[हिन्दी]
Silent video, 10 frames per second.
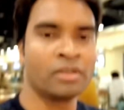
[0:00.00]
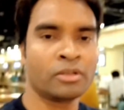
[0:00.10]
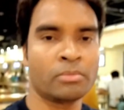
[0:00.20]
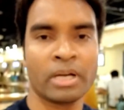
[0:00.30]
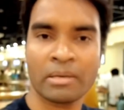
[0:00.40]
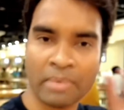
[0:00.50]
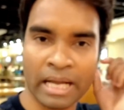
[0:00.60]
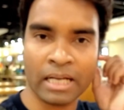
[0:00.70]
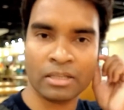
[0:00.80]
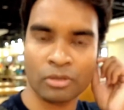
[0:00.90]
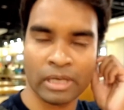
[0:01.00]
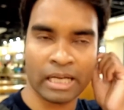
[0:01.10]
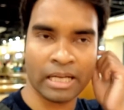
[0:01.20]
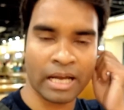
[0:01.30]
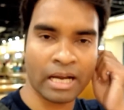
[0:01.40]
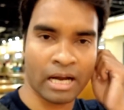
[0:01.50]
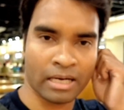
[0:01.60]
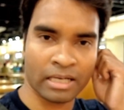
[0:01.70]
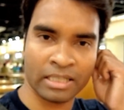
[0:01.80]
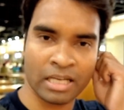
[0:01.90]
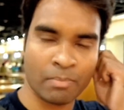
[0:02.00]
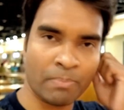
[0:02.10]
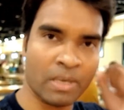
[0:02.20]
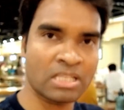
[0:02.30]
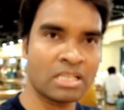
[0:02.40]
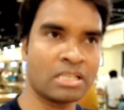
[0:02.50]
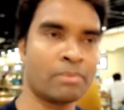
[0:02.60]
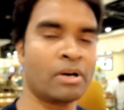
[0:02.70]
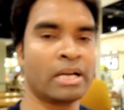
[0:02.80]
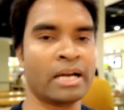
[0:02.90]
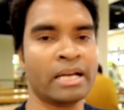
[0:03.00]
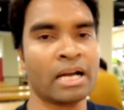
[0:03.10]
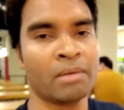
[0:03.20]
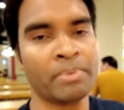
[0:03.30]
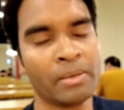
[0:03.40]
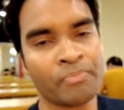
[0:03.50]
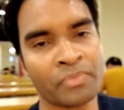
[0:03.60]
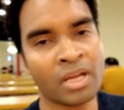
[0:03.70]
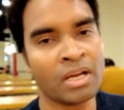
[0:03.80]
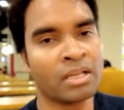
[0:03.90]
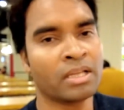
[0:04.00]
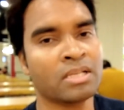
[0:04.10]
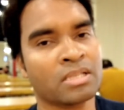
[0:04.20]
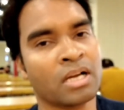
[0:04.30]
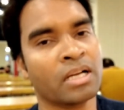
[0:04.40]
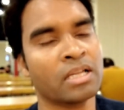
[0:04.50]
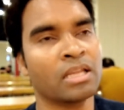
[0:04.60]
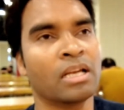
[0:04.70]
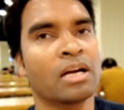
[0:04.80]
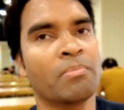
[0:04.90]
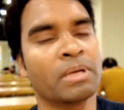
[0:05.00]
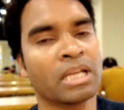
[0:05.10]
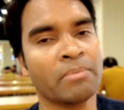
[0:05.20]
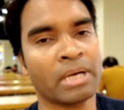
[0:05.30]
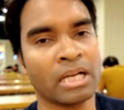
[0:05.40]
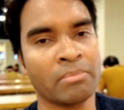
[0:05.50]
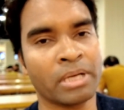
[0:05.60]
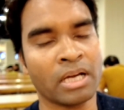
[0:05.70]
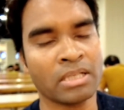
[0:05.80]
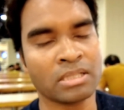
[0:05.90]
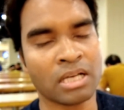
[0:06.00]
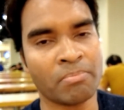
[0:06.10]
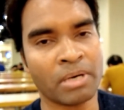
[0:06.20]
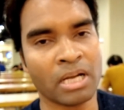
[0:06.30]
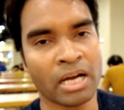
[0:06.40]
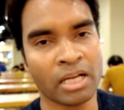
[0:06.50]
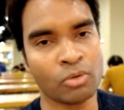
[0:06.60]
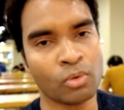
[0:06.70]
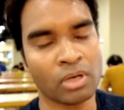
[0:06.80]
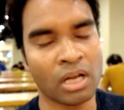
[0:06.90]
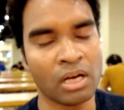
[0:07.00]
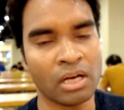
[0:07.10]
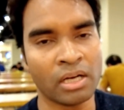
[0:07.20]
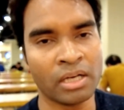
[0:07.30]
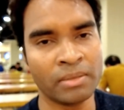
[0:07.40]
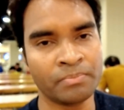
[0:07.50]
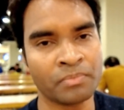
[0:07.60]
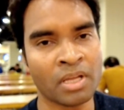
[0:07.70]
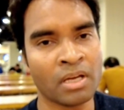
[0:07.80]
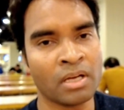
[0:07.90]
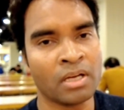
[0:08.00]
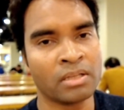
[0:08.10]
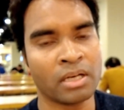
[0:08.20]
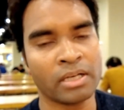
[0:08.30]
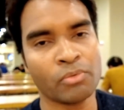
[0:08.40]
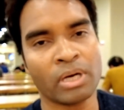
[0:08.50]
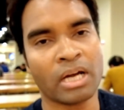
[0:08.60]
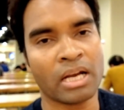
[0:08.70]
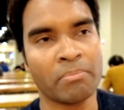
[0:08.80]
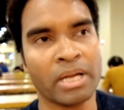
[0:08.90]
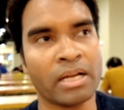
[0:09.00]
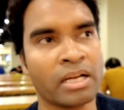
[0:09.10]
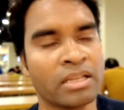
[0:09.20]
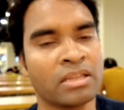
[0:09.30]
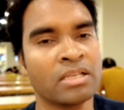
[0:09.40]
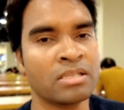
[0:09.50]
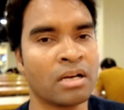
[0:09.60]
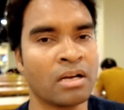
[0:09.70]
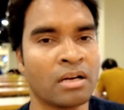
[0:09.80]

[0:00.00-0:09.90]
तो भाई मैंने तो ले लिया है खाना ये बफर सिस्टम वाला है यहाँ पे इसका कितना लगा पता है मैंने अभी क्या इसका पड़ा है टोटल थर्टी वन आर एम इक्कीस